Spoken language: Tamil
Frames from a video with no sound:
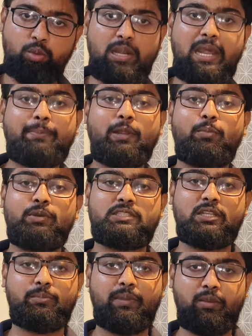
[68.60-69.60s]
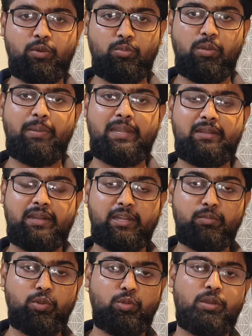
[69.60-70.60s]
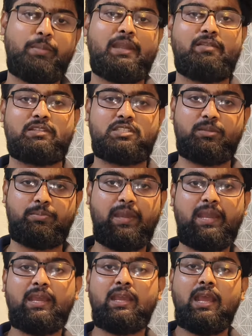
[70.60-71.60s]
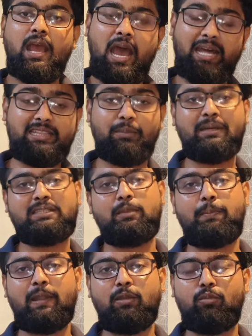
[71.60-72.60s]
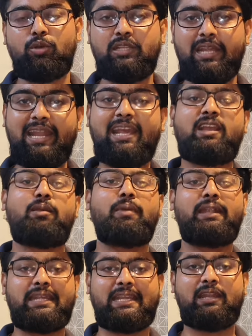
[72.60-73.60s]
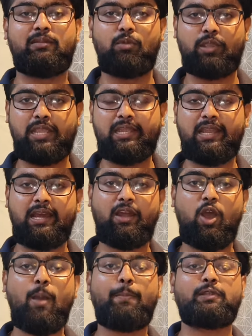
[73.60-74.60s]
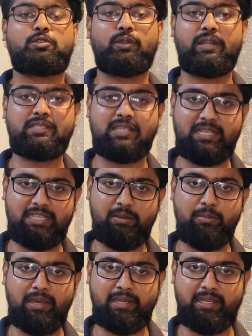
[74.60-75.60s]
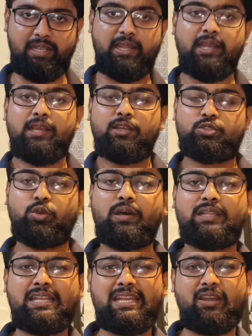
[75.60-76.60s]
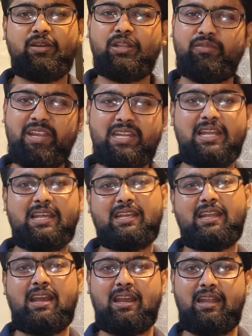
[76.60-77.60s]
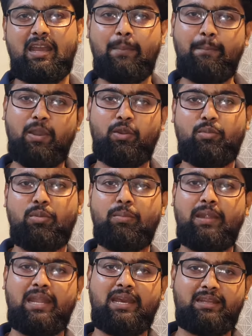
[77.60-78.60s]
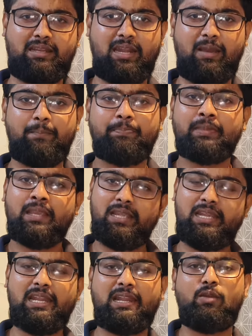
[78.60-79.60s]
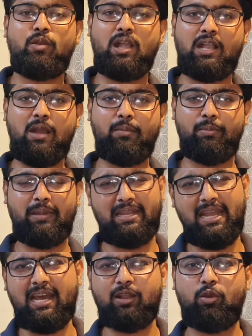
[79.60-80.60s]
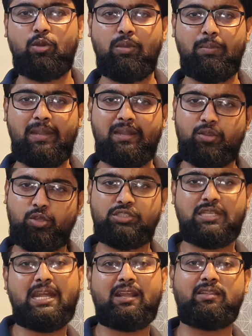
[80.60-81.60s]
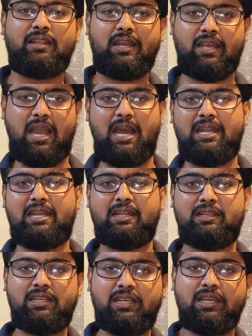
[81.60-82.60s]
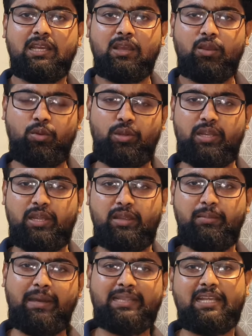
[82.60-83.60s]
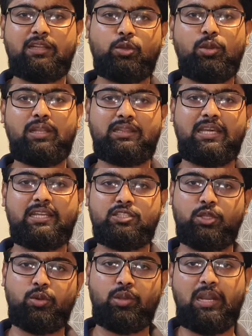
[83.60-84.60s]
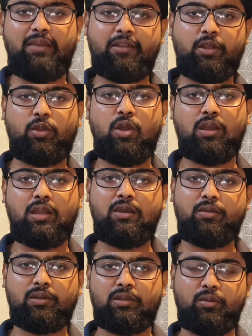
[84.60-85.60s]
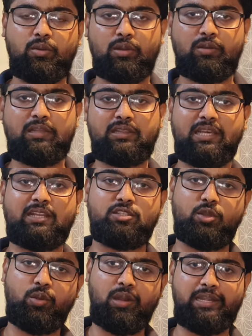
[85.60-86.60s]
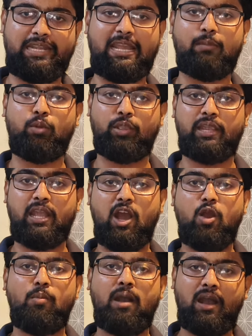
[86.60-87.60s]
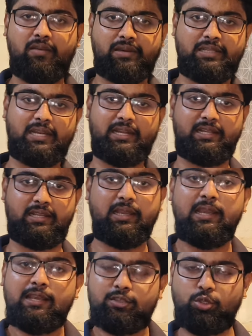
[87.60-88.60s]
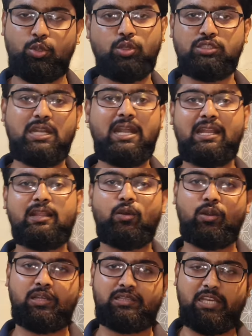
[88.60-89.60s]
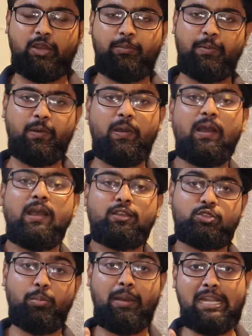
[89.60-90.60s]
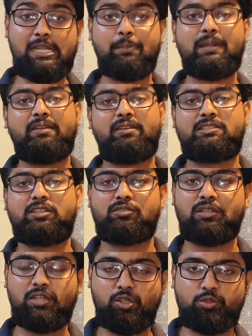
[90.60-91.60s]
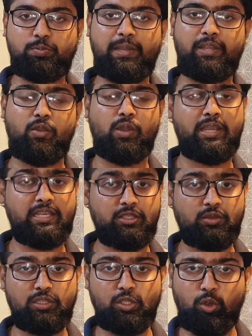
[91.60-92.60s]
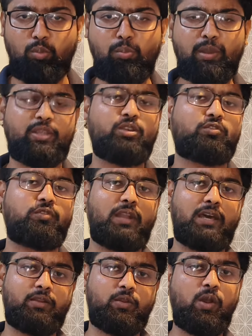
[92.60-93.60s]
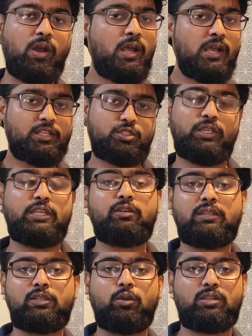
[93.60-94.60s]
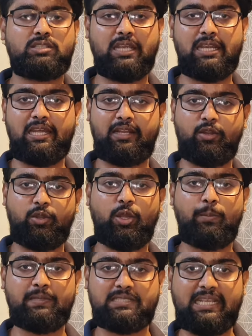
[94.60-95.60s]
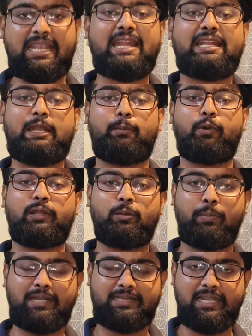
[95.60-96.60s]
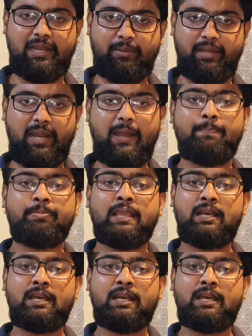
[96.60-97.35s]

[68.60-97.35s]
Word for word: ஒரு லேப்டாப் வச்சிருப்பேன் ஒரு மொபைல் ரெண்டு மூணு மொபைல் வச்சிருப்பேன் அந்த மாதிரி பண்ணும்போது எனக்குமே டிக்கெட் புக்கிங்க்கான ஆப்பர்ச்சுனிட்டிஸ் அதிகமாக இருக்குது ஸோ வந்து நீங்கள் வந்து வீட்டில் இருக்கிறாங்கல்ல அம்மாவோட மொபைலாக இருக்கலாம் இல்லைன்னா உங்கள் அக்கா மொபைல் யாரோ ஒரு மொபைல் கொஞ்ச நேரம் தானே காலையிலேருந்து ஒரு மதியானத்துக்குள்ள தெரிஞ்சிடும் ஒரு லெவன் ஓ கிளாக்ல உங்களுக்கு உங்களுக்கு வந்து தெரிஞ்சிடும் உங்களுக்கு டிக்கெட் புக்கிங் ஆகுமா ஆவாதான்றது ஸோ கொஞ்ச நேரம் தான் உங்களுக்கு தேவைப்படும் ஸோ மல்டிபிள் டிவைசஸ் வந்து யூஸ் பண்ணிக்கோங்க இது வந்து ரொம்ப யூஸ்ஃபுல்லாக இருக்கும் ஸோ இது வந்து ஒரு சைடில் இருக்கட்டும் இப்போ செகண்ட் டிப் வந்து பாத்தீங்க அப்படின்னா